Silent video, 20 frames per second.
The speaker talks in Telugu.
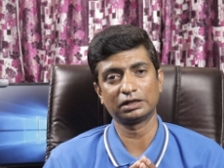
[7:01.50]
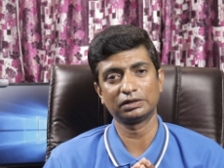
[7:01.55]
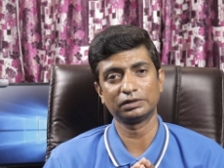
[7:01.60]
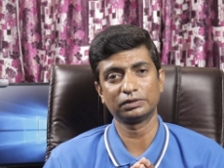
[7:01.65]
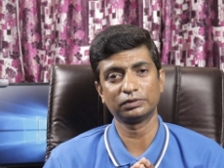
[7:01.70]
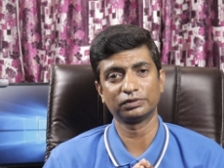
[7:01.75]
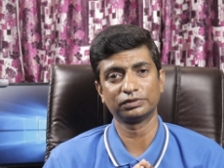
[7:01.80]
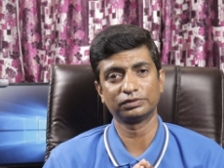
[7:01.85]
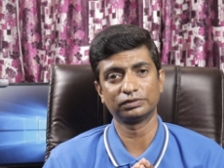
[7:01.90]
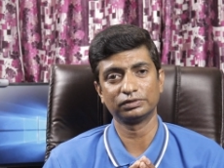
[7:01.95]

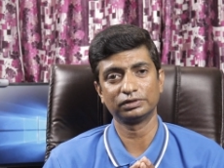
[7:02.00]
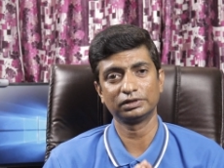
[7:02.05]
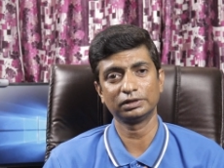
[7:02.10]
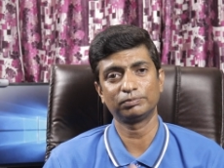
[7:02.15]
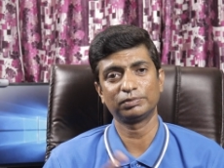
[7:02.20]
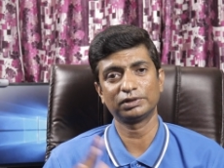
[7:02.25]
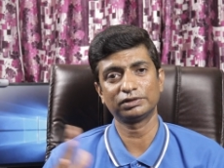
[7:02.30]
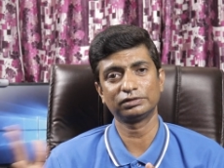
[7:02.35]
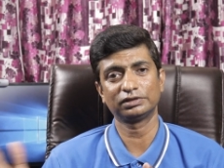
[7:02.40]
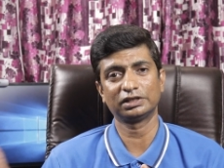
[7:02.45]
బ్యాటరీతో వస్తుంది
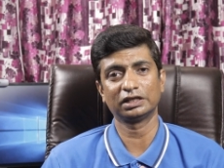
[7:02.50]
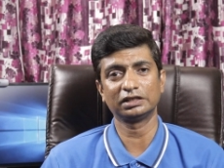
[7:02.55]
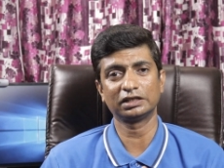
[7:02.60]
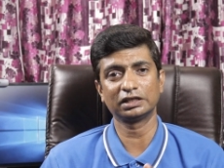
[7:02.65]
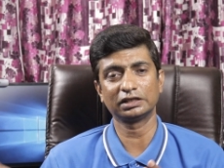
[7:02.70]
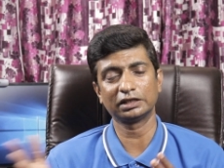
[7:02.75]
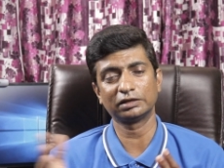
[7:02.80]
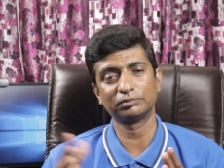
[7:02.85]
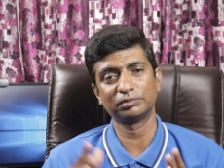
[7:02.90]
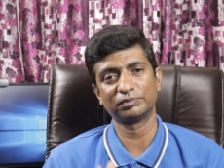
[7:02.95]
ప్లస్
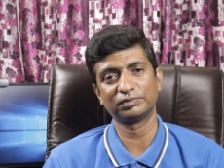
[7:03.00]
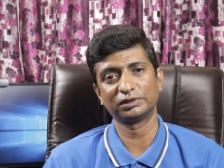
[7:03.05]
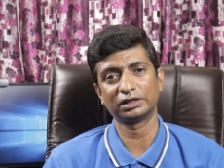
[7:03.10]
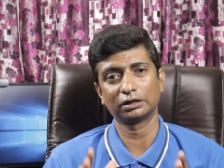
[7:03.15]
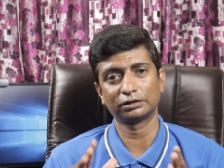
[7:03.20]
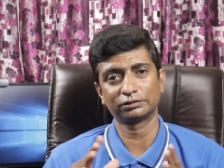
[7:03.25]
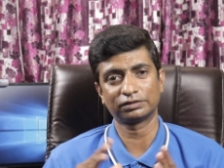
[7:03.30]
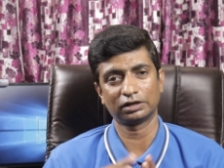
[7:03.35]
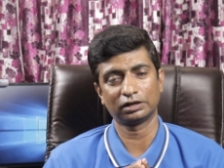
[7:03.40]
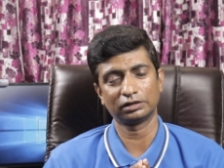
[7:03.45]
డెడికేటెడ్ మెమరీ
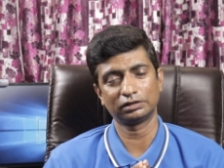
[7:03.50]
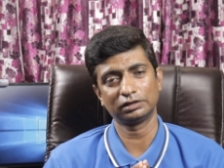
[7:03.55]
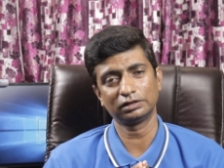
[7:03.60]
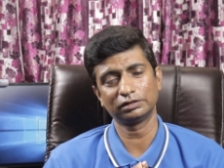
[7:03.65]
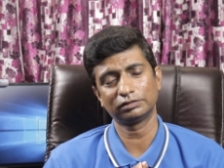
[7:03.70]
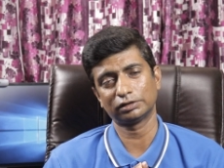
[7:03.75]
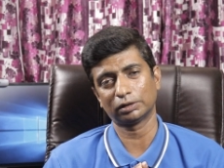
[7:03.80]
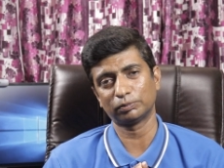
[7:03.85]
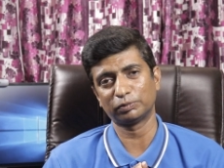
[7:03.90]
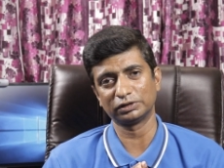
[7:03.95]
కార్డ్ స్లాట్ని
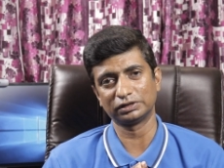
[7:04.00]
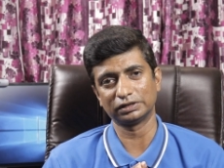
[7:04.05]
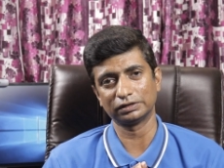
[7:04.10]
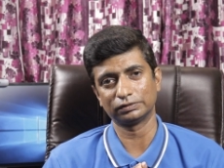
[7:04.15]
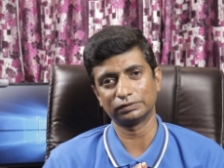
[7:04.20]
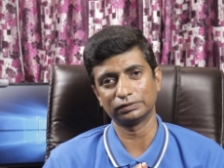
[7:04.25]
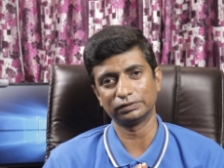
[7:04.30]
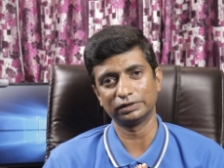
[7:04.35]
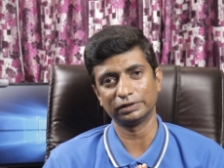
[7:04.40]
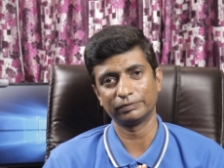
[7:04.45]
సపోర్ట్
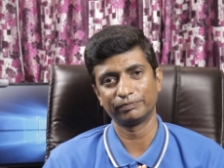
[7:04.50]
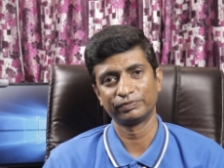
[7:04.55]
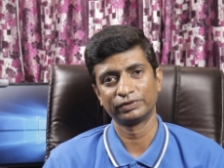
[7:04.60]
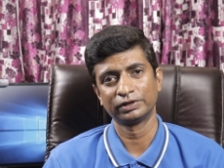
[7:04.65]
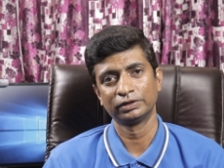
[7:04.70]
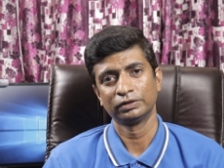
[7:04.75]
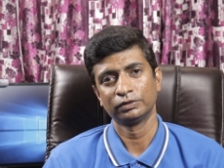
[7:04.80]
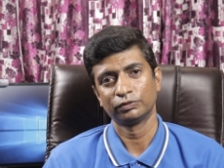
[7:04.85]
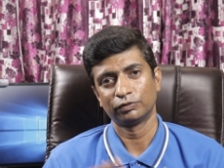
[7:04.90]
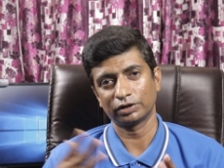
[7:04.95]
చేస్తుంది
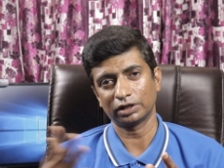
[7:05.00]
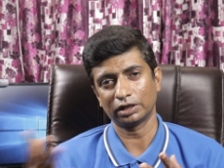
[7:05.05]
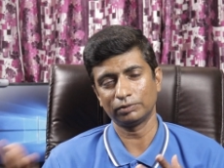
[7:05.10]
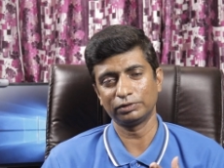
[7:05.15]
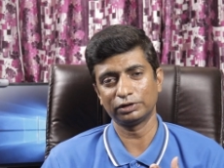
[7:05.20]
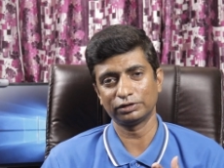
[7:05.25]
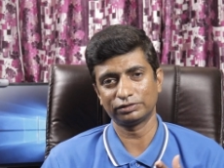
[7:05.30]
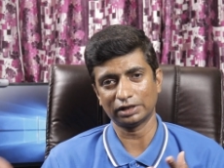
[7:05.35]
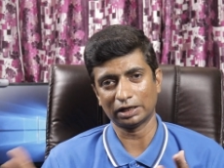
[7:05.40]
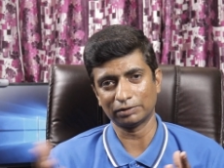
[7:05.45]
ఒకవేళ
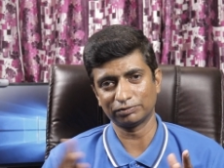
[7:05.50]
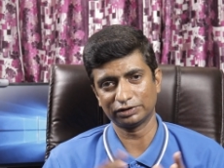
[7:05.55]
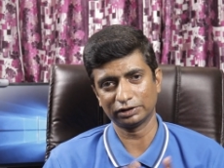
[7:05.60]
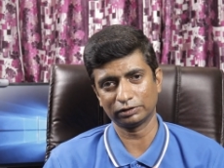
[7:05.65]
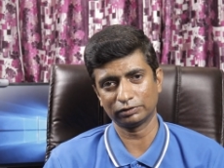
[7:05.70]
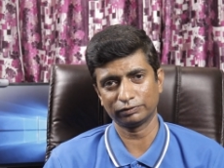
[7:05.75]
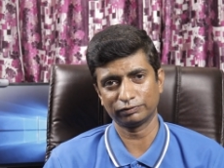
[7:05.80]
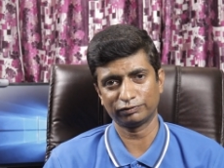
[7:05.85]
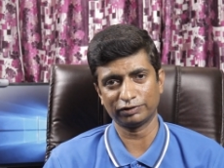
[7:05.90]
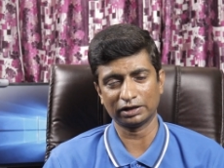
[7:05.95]
మీరు
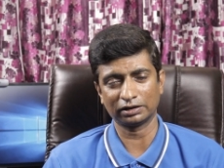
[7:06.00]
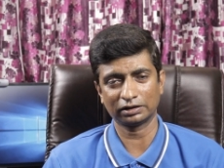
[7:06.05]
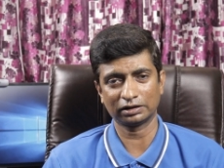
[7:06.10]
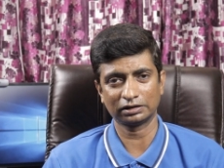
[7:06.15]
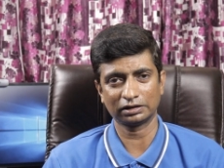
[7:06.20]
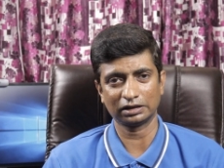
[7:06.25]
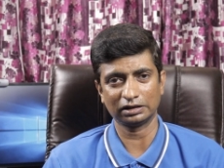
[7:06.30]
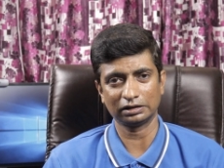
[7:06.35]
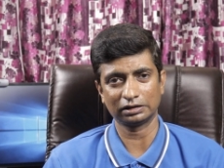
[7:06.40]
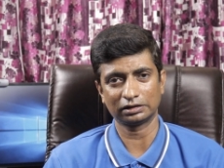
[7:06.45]
శాంసంగ్ ఫ్యాన్
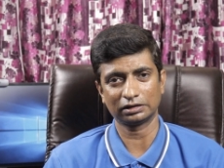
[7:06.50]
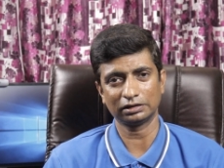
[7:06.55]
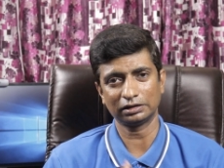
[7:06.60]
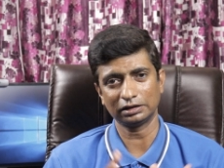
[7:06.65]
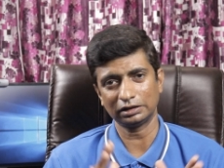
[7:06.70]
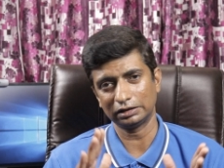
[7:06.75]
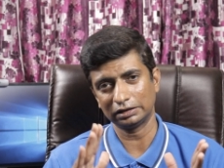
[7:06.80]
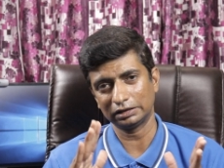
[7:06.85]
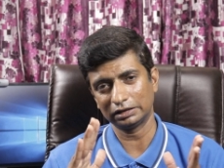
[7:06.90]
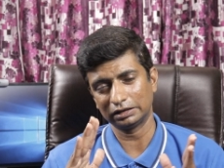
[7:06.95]
కనుక
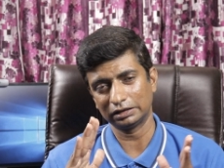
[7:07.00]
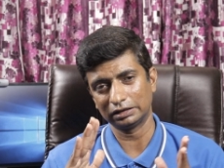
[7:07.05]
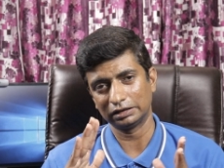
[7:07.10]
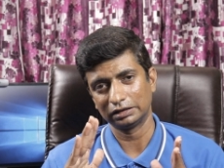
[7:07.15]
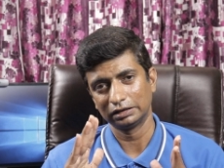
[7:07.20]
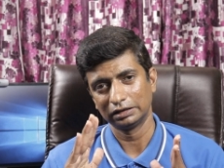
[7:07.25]
అయినట్లయితే ఇది